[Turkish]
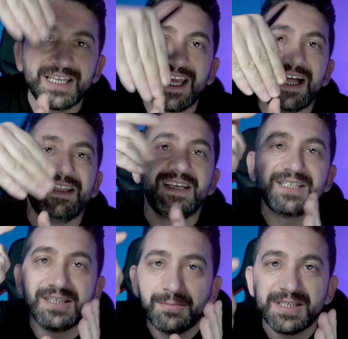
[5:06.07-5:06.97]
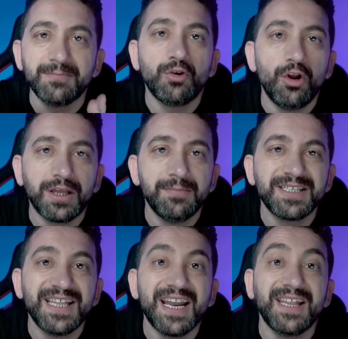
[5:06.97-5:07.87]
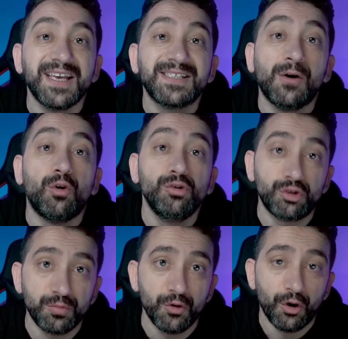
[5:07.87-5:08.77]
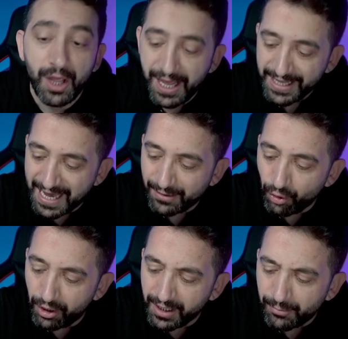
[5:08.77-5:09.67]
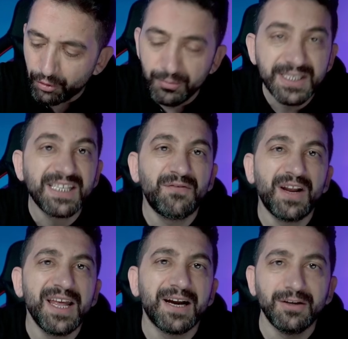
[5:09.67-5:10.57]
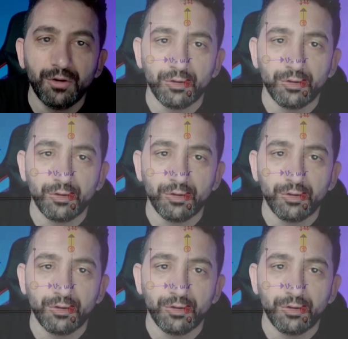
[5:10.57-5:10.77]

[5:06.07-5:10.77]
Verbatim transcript: Dik geldiği için de bizim gölgemiz neredeyse oluşmuyor. Yani gölge boyumuz sıfıra yakın